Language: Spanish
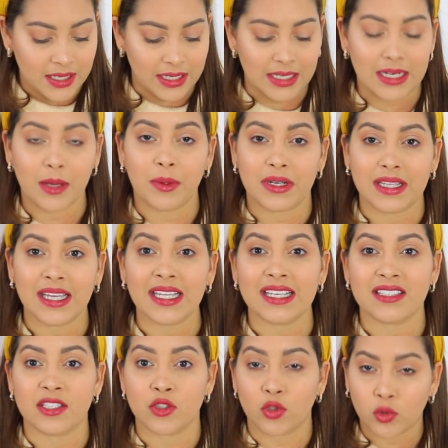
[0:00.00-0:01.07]
Y la verdad es
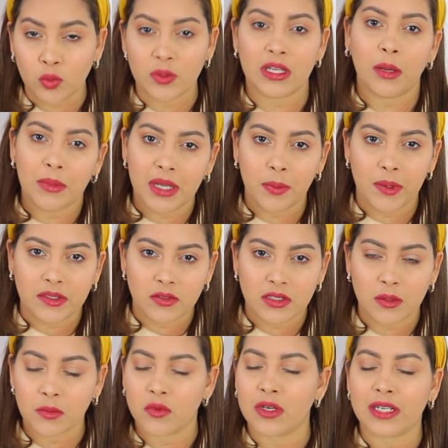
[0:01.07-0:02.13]
que si yo tuviera más espacio
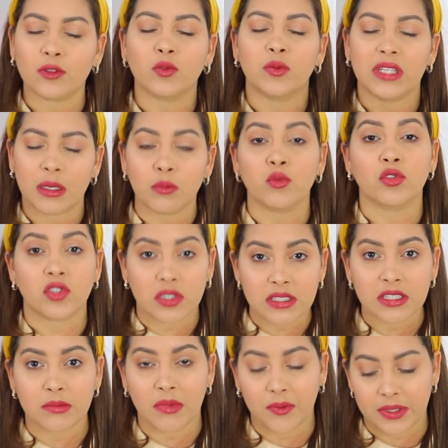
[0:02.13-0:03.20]
aquí en mi lugar, tuviera
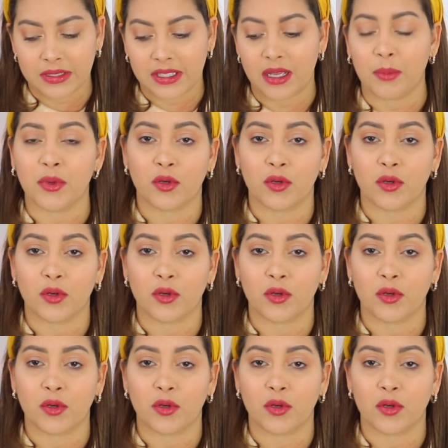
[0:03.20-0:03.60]
muchísimas bandejas,